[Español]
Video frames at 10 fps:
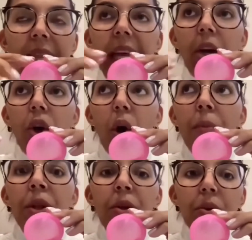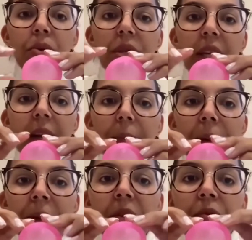de cómo introducir. La
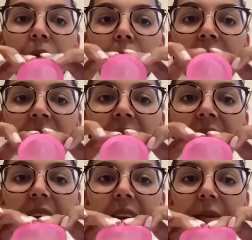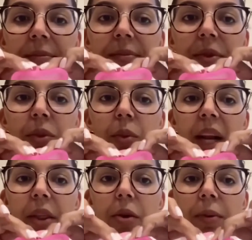primera en forma de C, tú
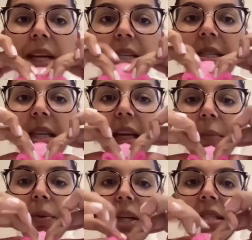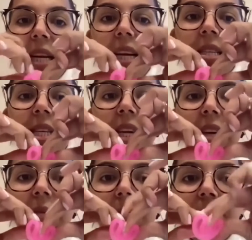la doblas, la pones
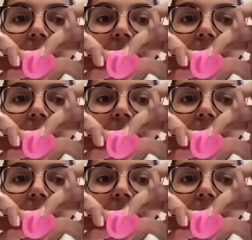así.